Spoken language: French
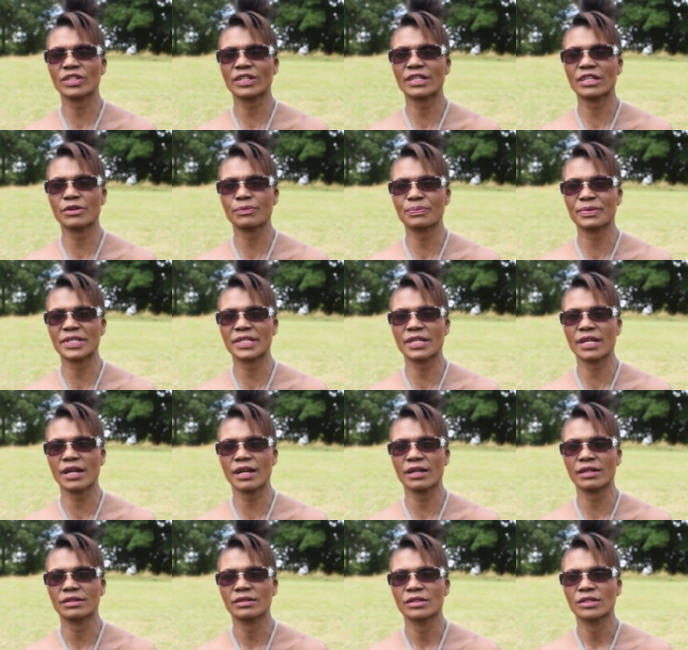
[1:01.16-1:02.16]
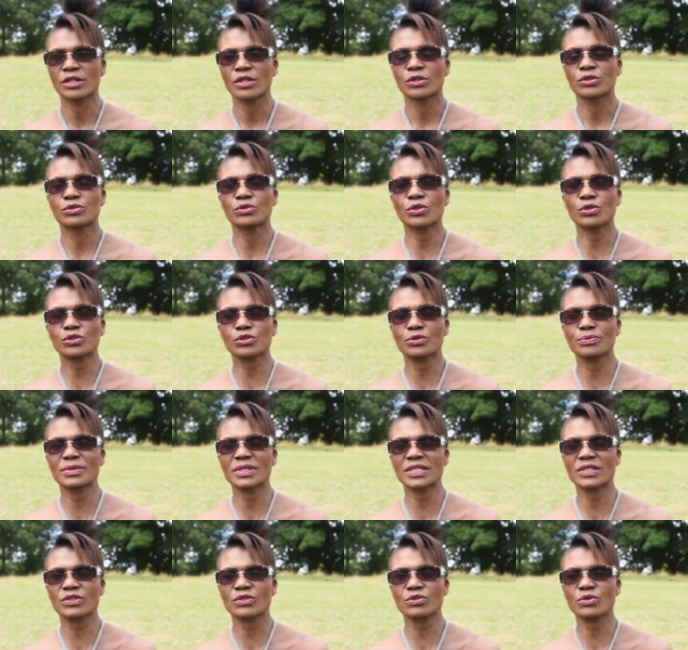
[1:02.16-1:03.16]
en camping-car. Notre
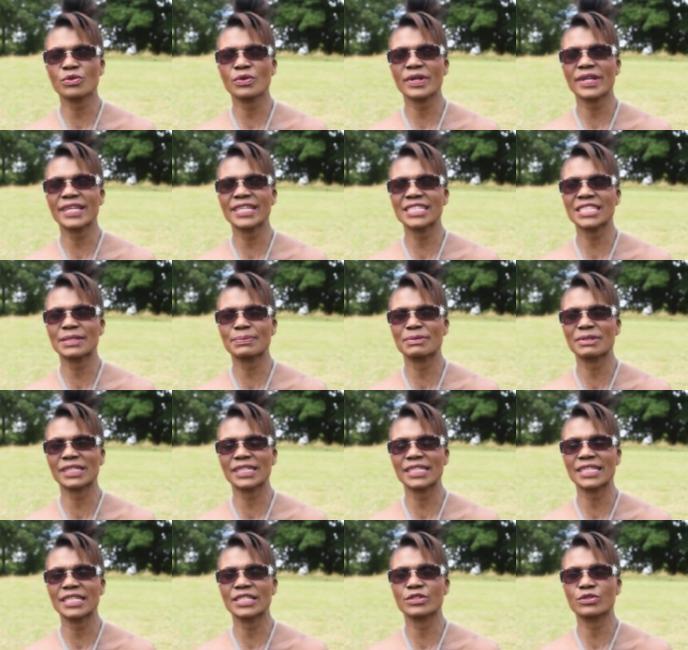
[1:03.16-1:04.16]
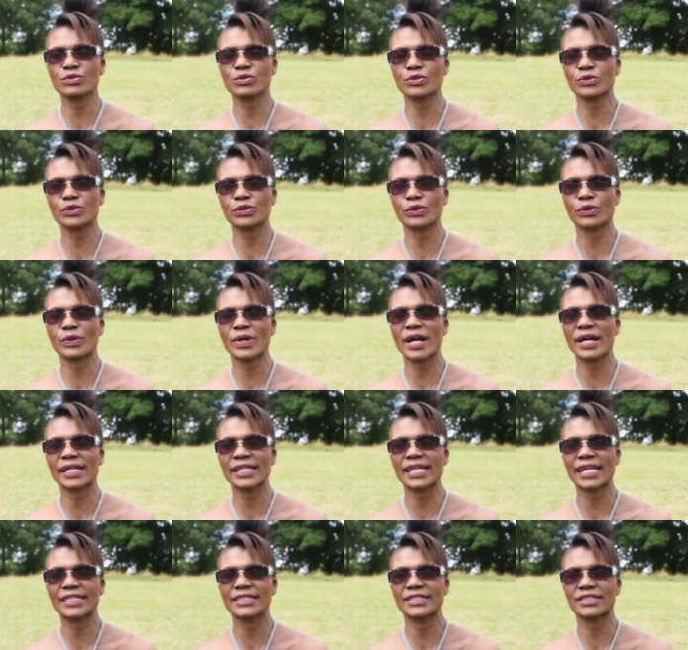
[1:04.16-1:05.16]
mission, inspirer les autres à
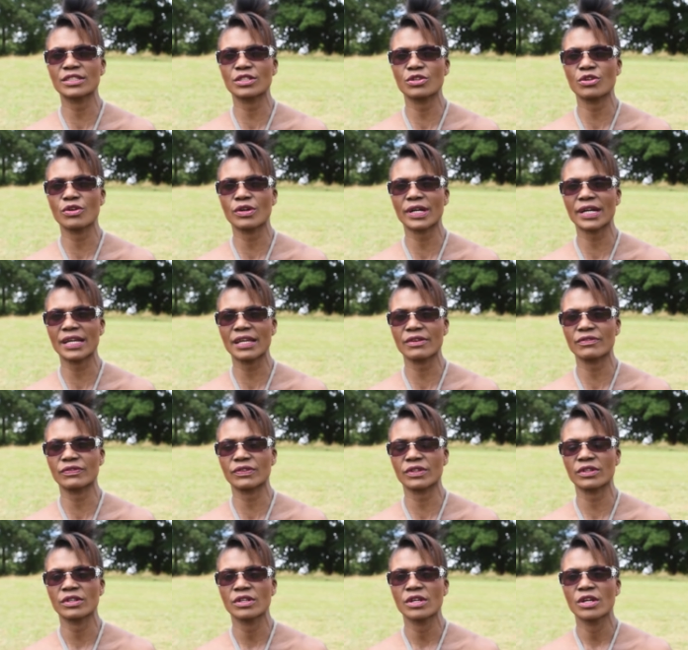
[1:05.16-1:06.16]
réaliser leurs rêves.